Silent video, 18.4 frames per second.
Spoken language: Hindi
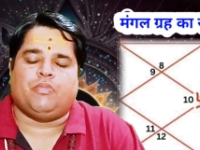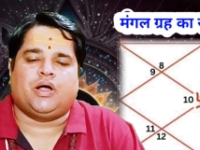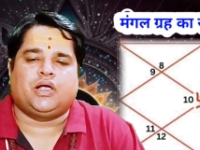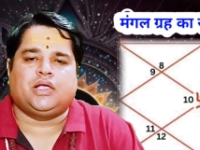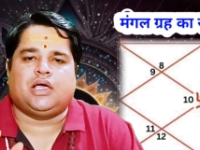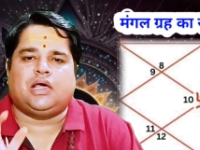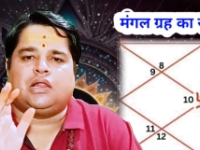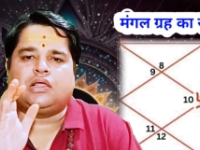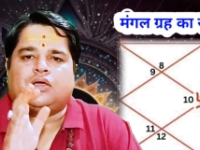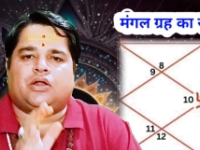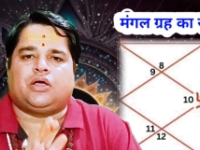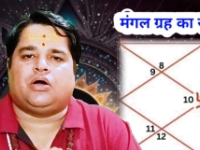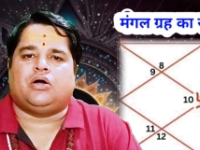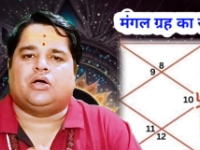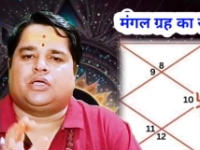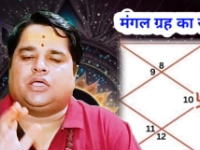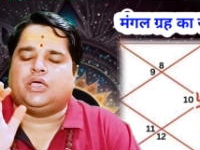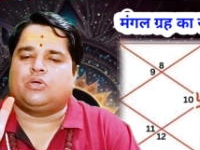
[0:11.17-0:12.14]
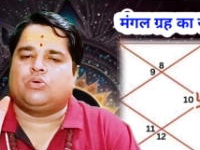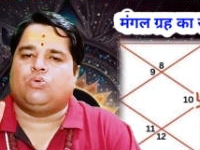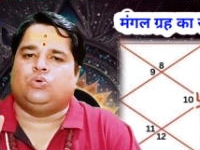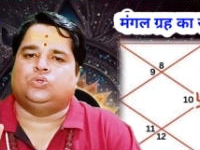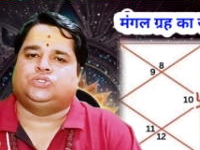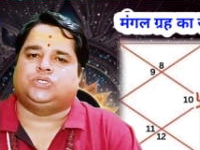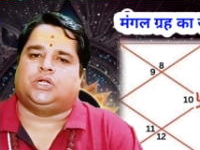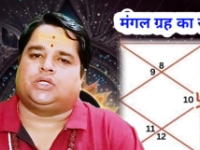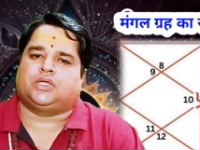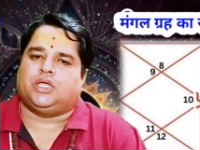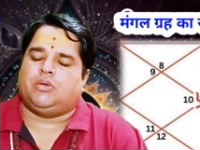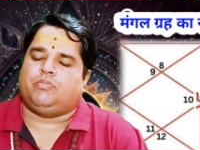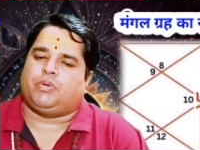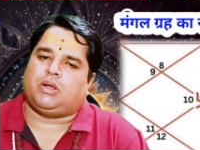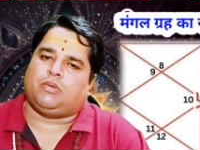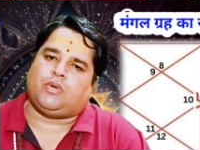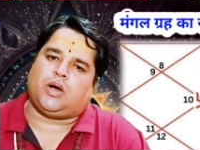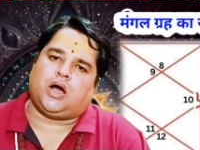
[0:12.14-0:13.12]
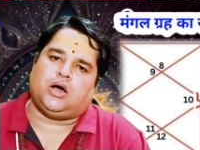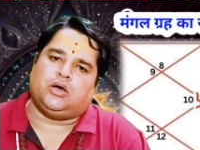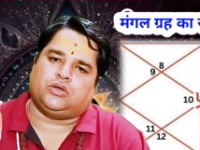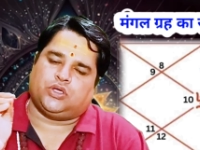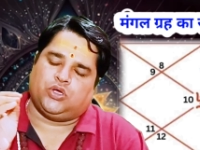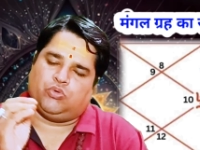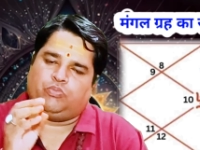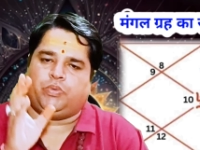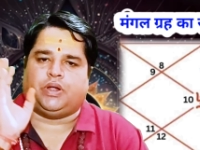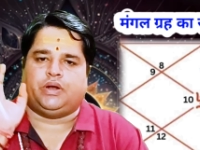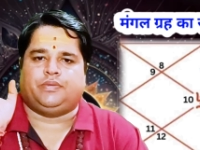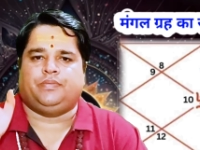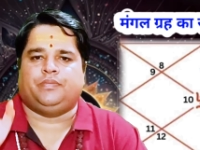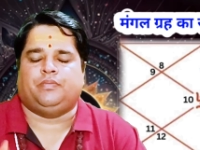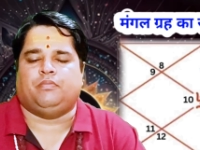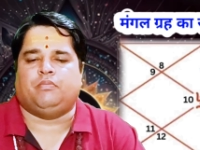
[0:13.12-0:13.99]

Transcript: मंगल ग्रह के गोचर के प्रभाव के ऊपर